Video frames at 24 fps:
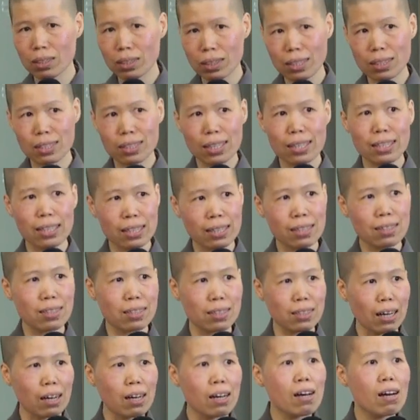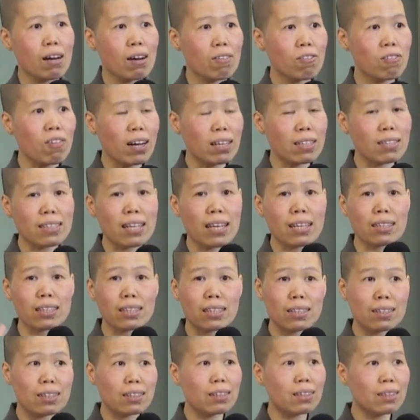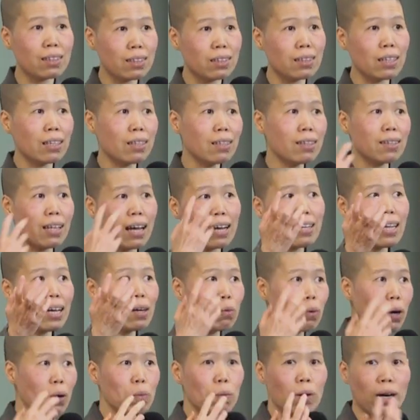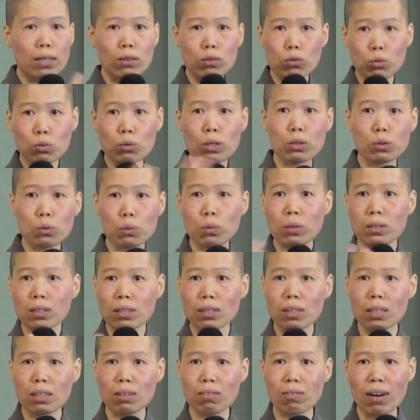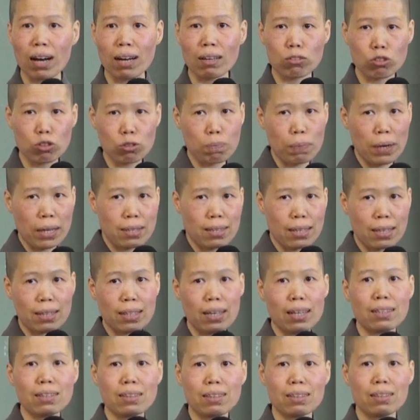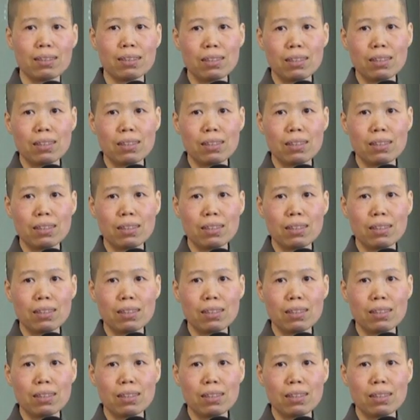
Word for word: 一些银子啊，放在那个人来来往往最多的地方，就摆在那里。